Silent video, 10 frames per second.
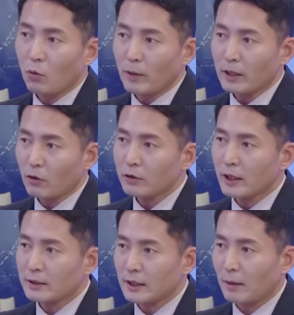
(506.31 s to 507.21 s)
코바나
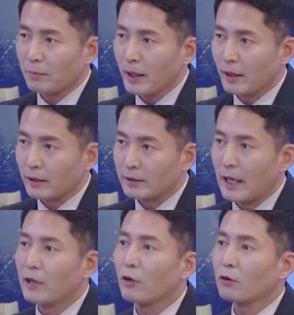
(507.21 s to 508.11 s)
컨텐츠 앞에
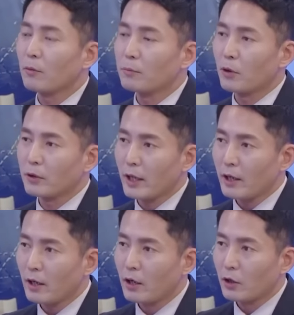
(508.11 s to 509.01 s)
대여섯
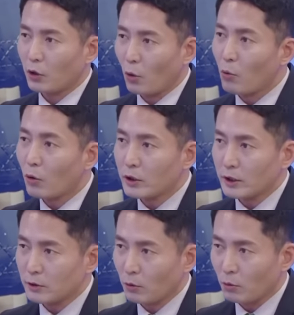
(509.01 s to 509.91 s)
명의
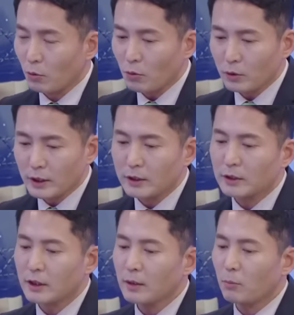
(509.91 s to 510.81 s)
경호원이 있었고 예.
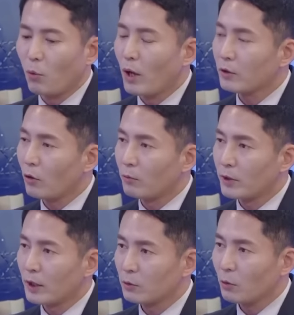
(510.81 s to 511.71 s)
이들이 보안
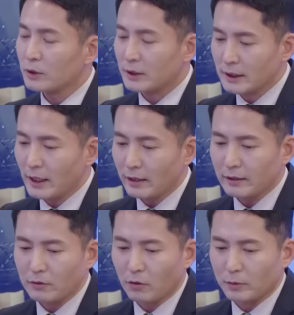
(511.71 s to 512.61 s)
검색도
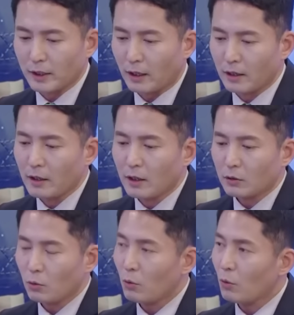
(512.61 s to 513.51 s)
진행했다는 겁니다.
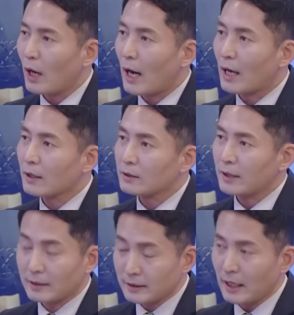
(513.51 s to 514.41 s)
음. 또 아,
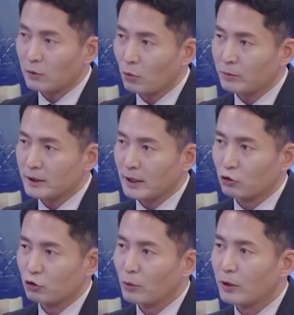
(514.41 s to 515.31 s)
당시
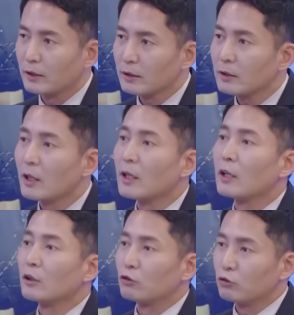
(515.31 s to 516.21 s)
아크로비스타 주변에는
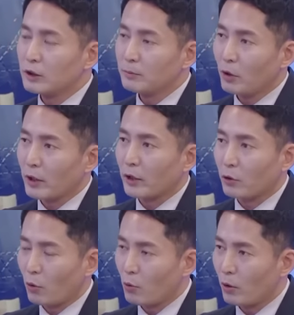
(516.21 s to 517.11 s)
수십 명의
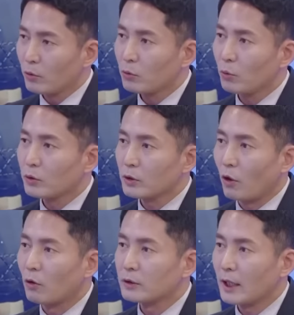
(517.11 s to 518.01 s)
경호원 또는
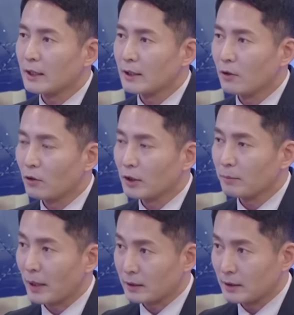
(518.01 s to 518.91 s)
경찰
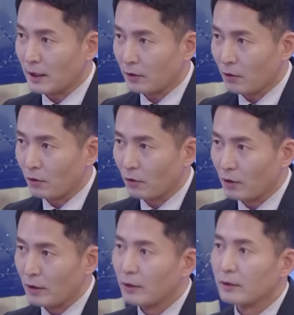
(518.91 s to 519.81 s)
인력이 배치돼서